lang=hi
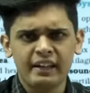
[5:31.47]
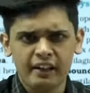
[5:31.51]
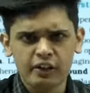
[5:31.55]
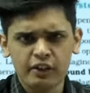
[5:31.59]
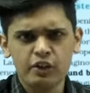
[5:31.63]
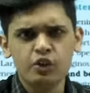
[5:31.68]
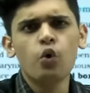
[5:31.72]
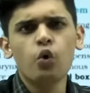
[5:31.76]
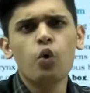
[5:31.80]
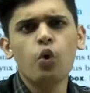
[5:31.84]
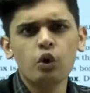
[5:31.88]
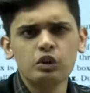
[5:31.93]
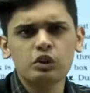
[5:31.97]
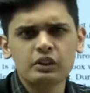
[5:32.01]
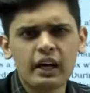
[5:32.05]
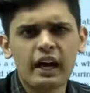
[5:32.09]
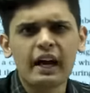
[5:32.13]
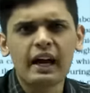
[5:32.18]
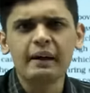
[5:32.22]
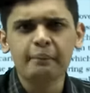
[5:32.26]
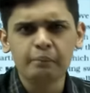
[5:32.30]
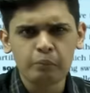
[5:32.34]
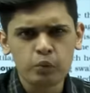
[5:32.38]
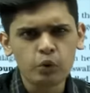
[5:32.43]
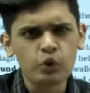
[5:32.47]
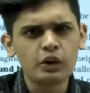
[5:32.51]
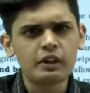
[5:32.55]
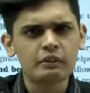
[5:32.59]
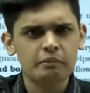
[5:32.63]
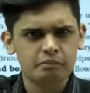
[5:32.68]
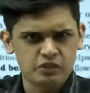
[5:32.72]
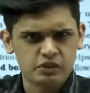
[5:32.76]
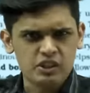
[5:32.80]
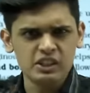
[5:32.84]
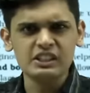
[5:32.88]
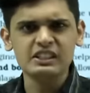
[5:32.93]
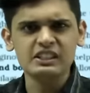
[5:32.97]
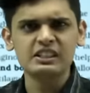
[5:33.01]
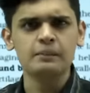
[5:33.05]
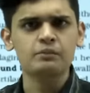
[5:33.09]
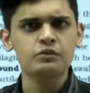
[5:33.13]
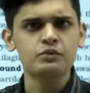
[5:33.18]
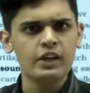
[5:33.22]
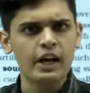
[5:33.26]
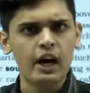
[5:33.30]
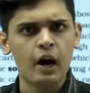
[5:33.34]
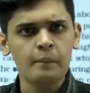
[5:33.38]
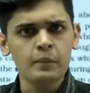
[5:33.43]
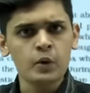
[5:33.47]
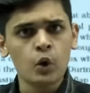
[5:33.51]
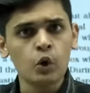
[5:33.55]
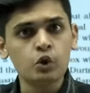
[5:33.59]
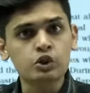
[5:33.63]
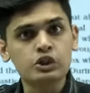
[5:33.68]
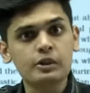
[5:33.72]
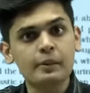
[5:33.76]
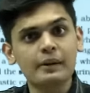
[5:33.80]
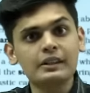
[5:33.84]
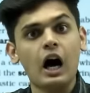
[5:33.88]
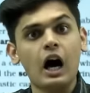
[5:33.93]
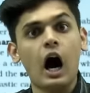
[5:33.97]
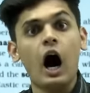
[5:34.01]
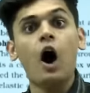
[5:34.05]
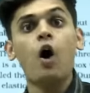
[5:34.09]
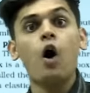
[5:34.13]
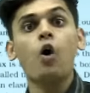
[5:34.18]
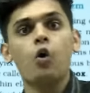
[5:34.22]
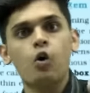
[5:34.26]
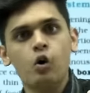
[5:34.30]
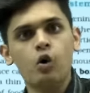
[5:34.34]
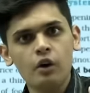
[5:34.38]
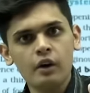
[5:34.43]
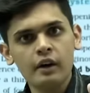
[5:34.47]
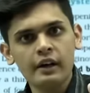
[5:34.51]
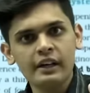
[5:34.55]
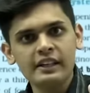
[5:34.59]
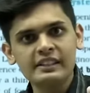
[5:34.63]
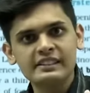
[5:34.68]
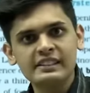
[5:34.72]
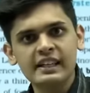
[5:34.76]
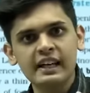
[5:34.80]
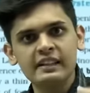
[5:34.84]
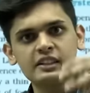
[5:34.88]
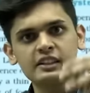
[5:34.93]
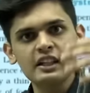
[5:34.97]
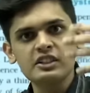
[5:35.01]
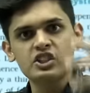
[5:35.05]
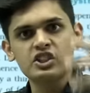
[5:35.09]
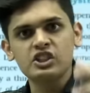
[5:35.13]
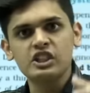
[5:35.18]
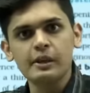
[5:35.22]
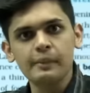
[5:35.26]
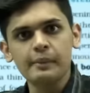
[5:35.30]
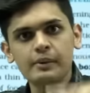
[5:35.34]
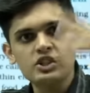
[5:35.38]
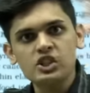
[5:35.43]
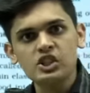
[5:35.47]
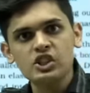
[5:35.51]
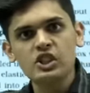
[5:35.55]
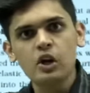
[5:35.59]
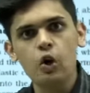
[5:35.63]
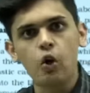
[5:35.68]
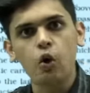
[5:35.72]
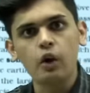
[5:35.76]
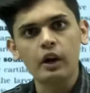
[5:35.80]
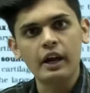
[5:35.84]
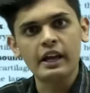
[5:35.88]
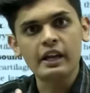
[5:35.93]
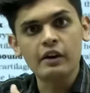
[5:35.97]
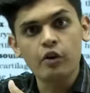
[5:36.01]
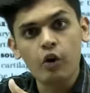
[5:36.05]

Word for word: क्यों होता है पूरे चीजें समझेगा और उसके बाद हाउ इसके अंदर जितनी भी चीजें हो रही हैं वो